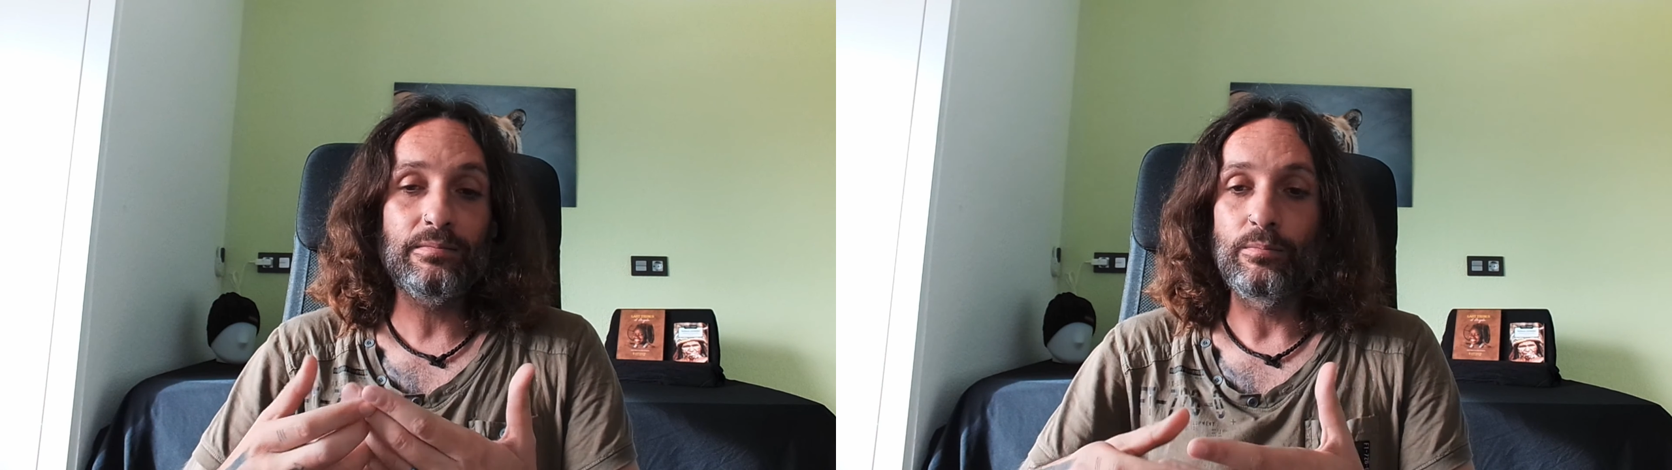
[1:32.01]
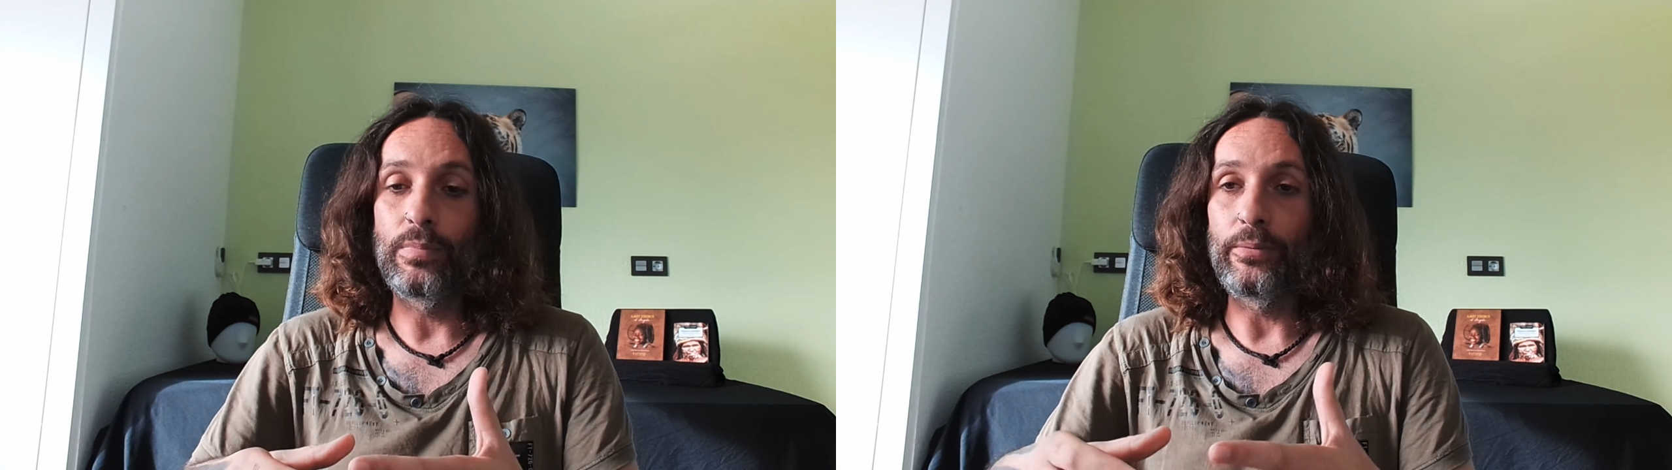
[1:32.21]

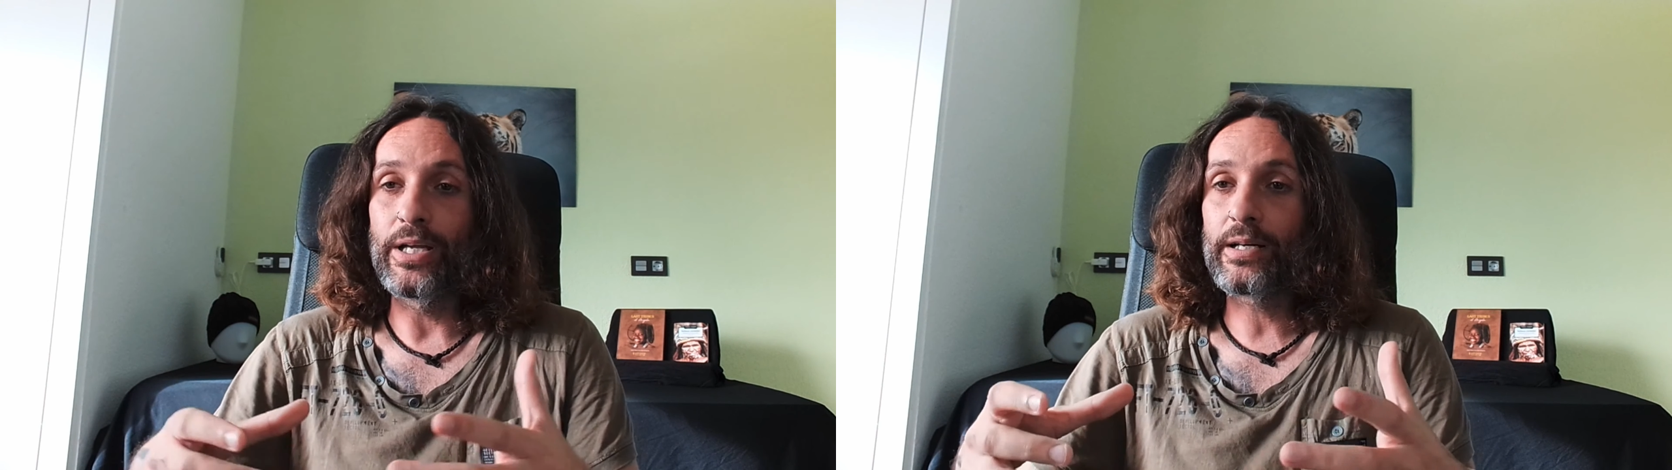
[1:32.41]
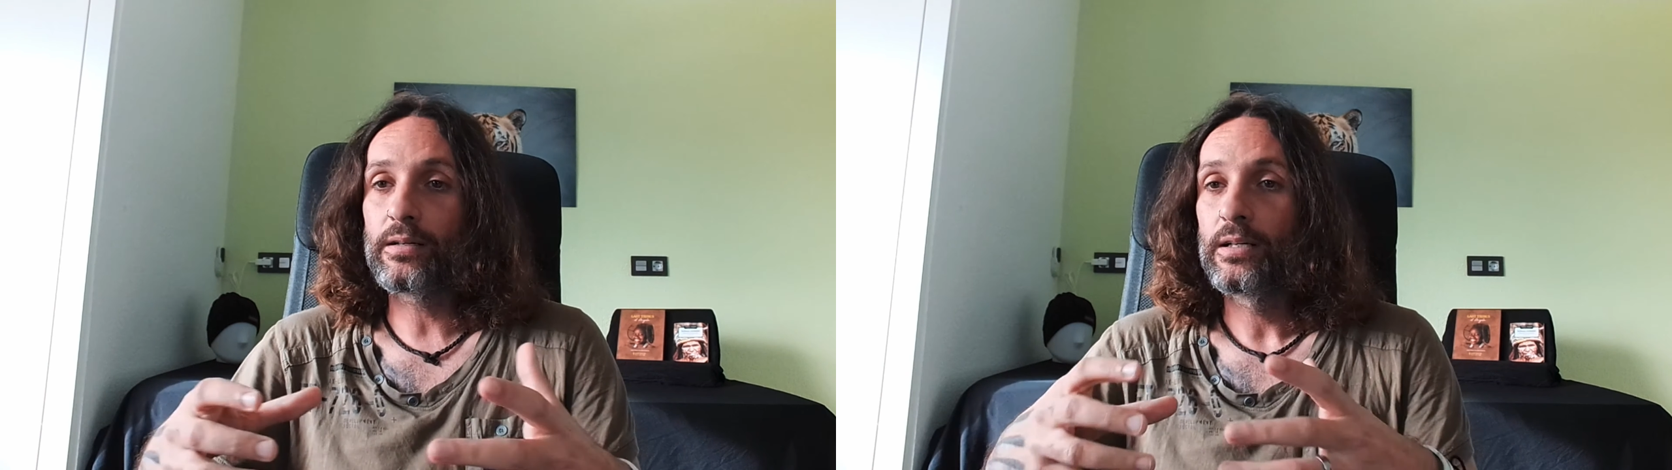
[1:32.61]

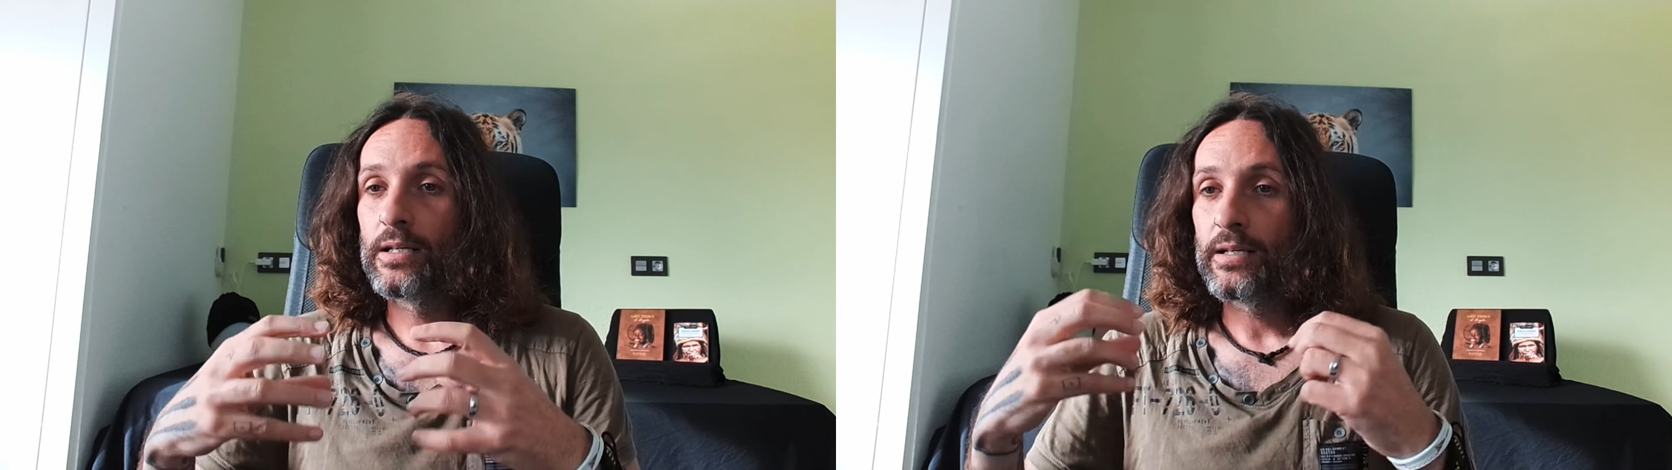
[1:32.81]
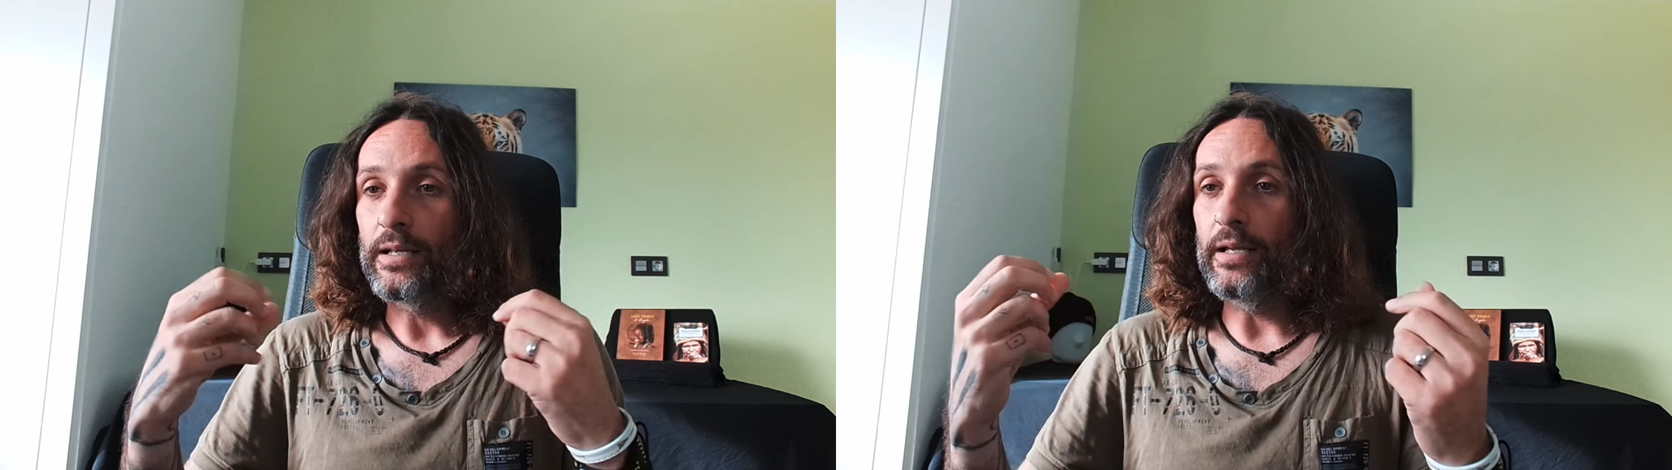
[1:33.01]
beber
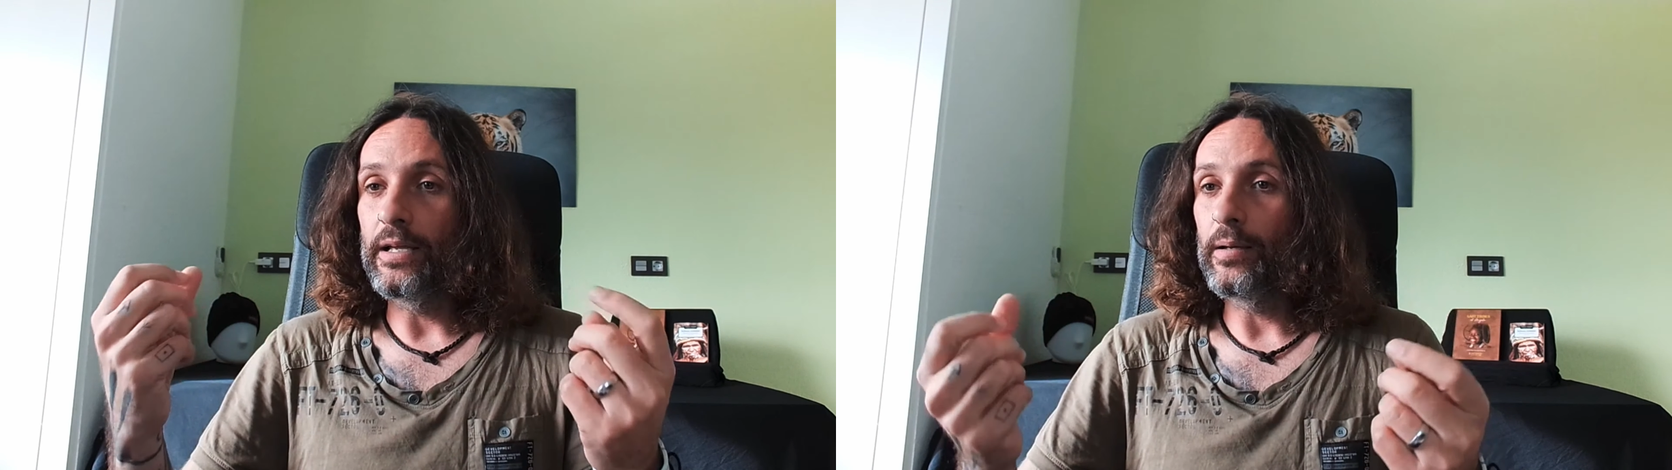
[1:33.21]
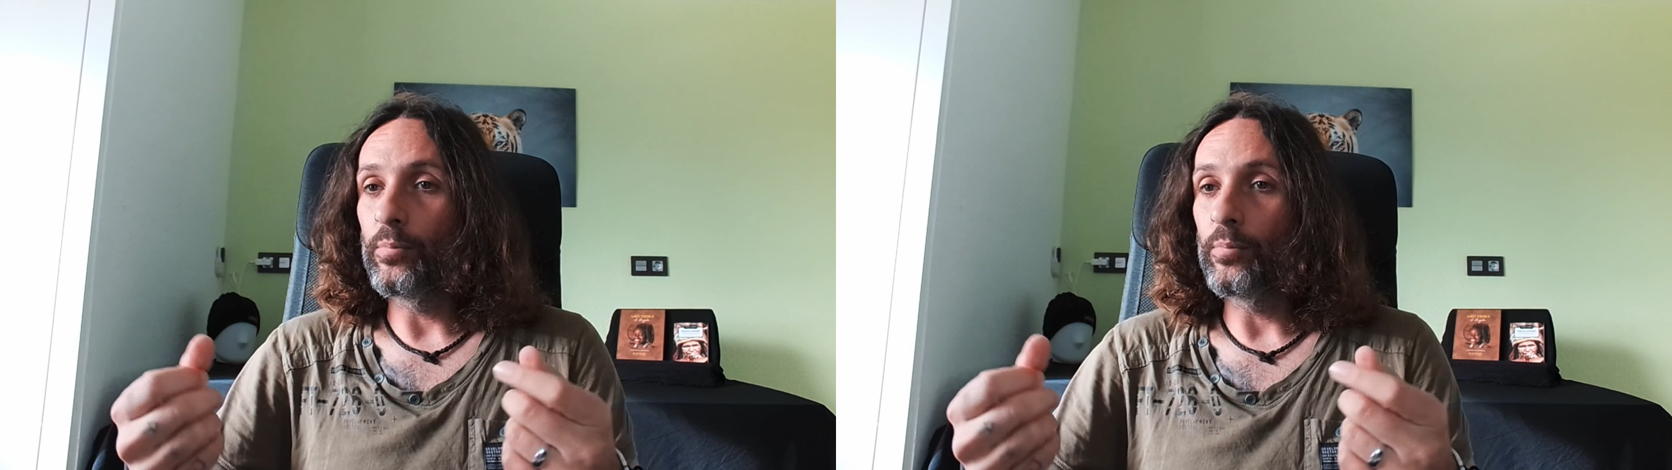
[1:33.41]
eh,